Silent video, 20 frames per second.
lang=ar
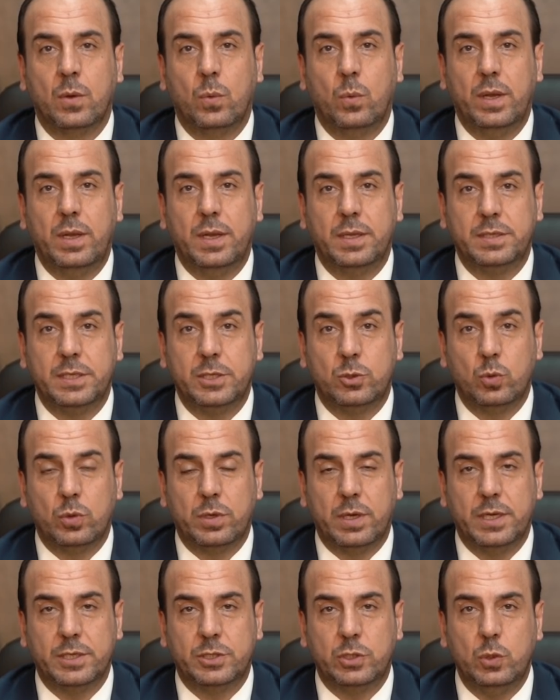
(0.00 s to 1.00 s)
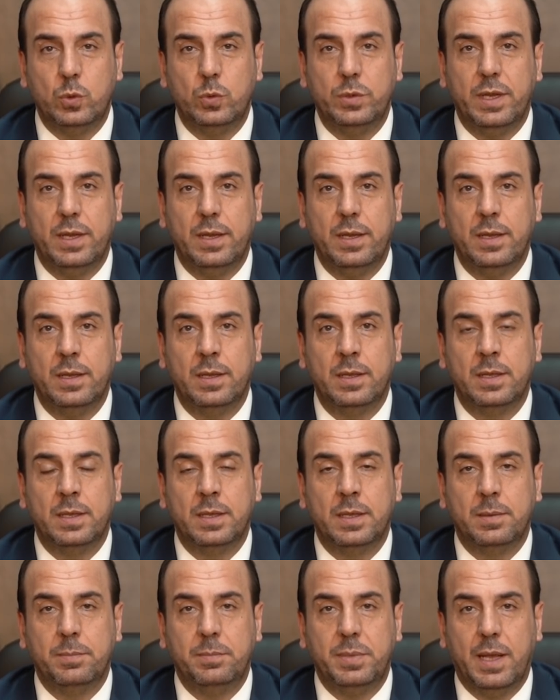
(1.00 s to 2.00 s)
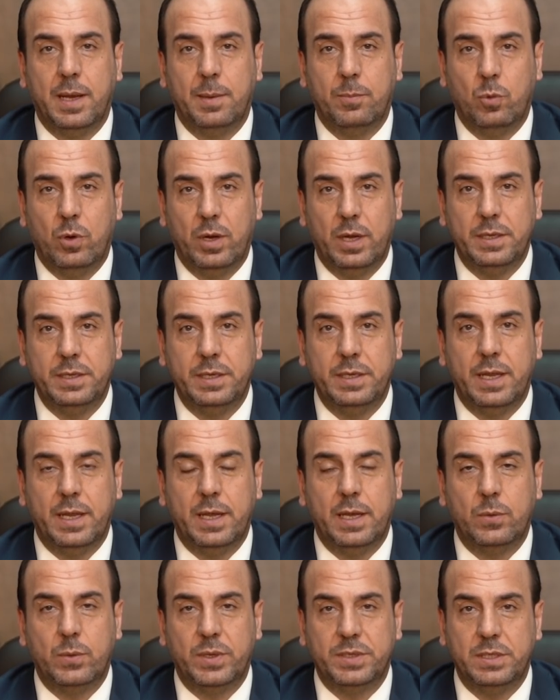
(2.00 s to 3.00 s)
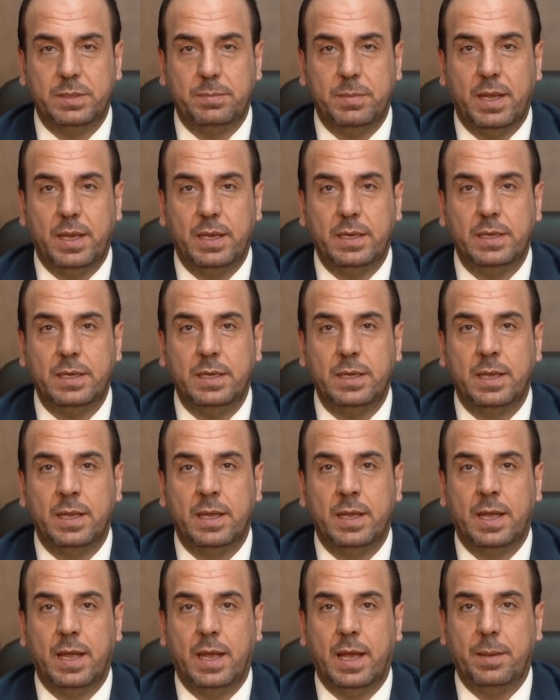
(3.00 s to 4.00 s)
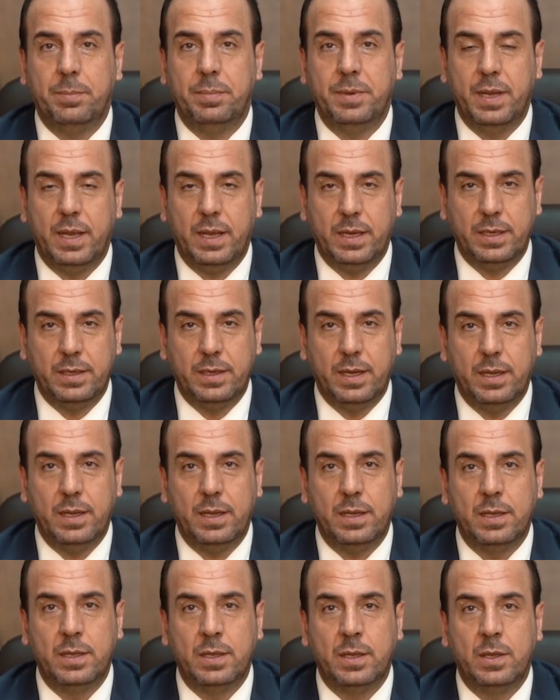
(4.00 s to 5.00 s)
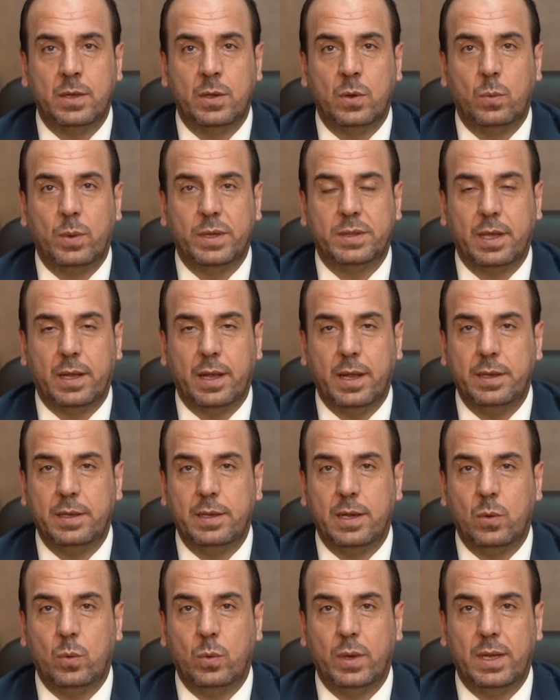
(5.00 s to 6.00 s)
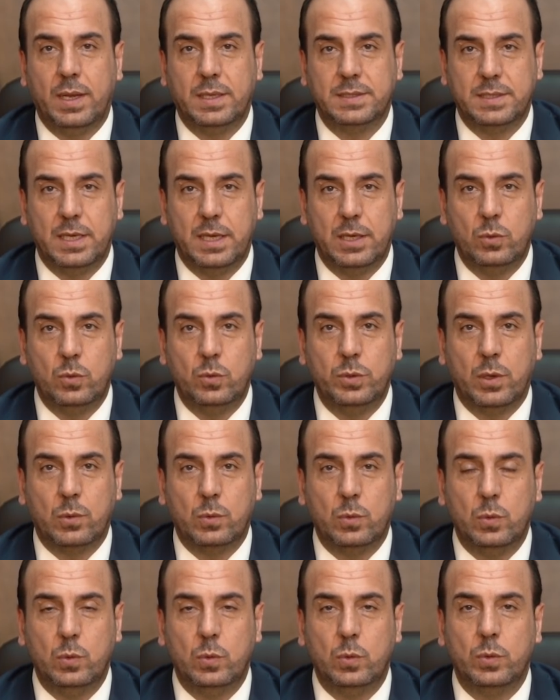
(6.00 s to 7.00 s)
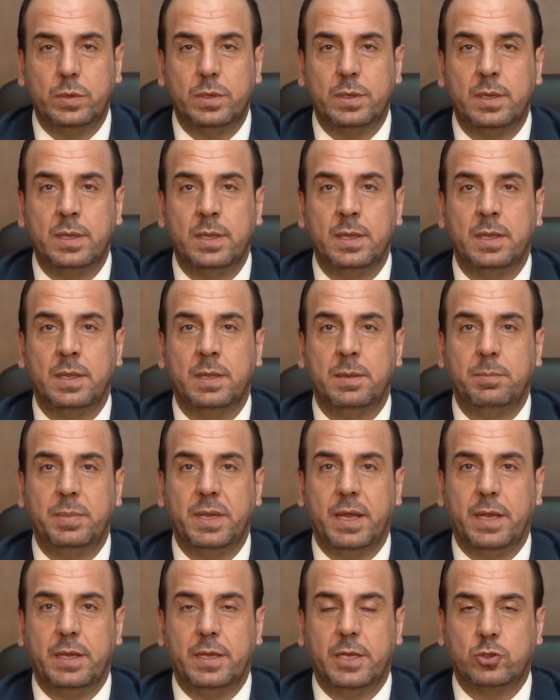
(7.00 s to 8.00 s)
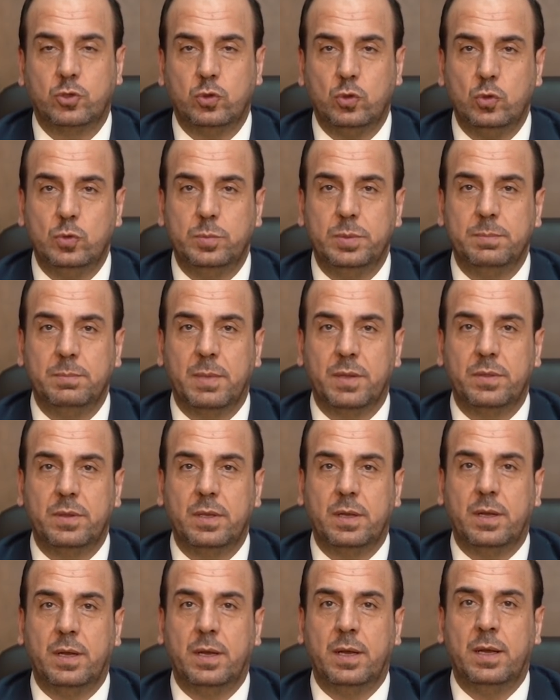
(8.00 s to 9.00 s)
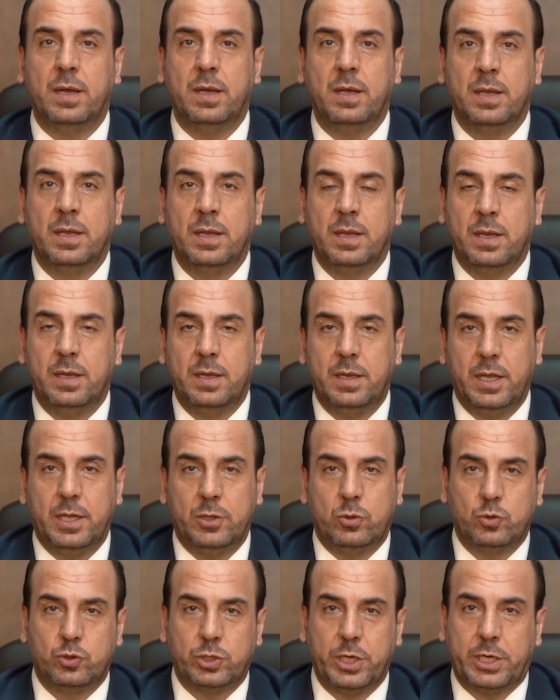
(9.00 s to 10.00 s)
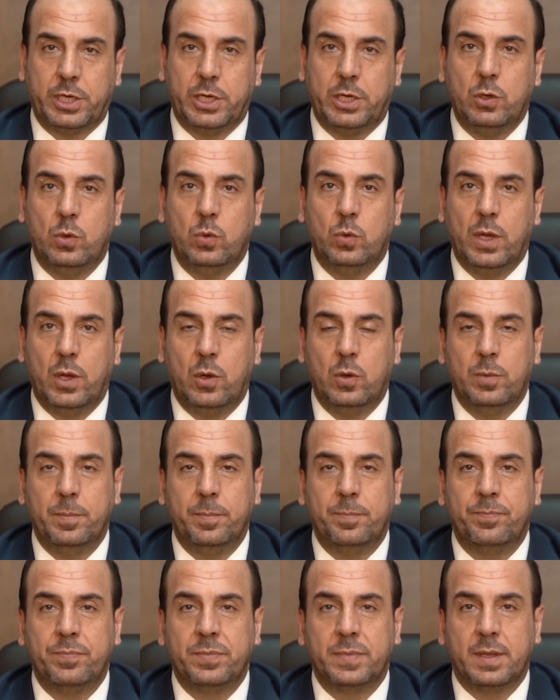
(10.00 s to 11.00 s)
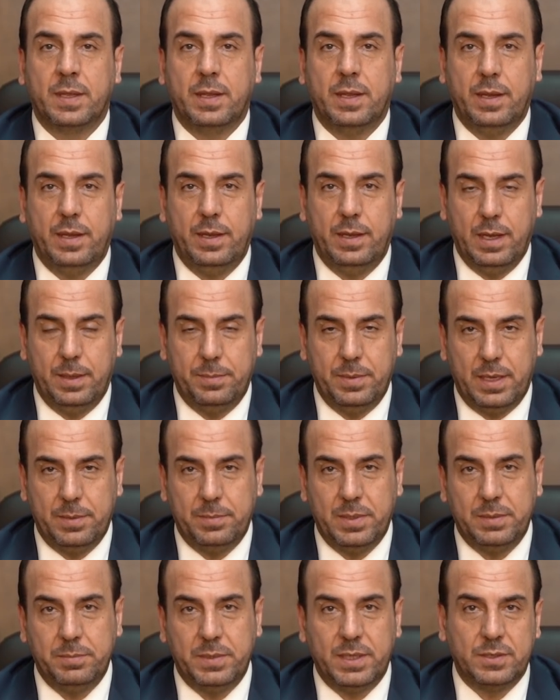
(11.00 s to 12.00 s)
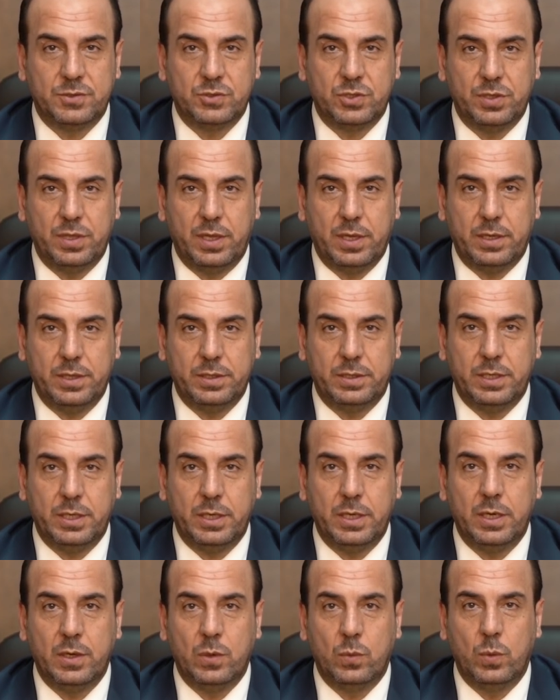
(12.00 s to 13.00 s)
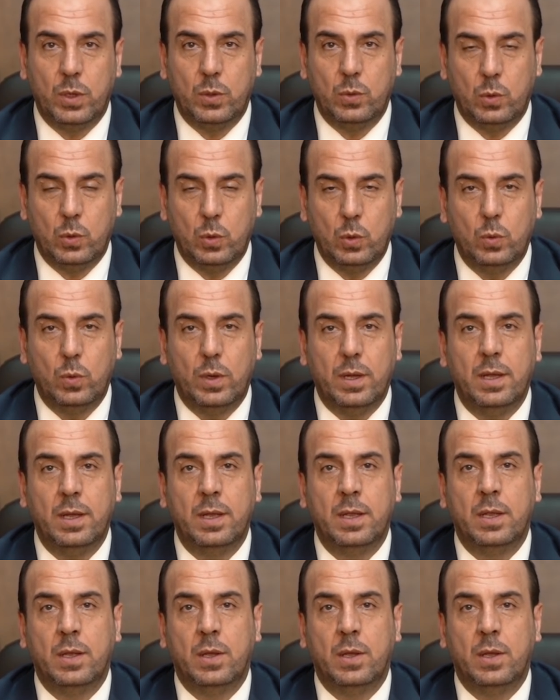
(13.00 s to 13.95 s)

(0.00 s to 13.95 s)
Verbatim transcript: والتي تقاتلنا باموالنا ودماء ابنائنا وتغنوا ولا زالوا يقولون بان شعوب المنطقه لا تشكل لهم الا بابا من الصداقه والاخوه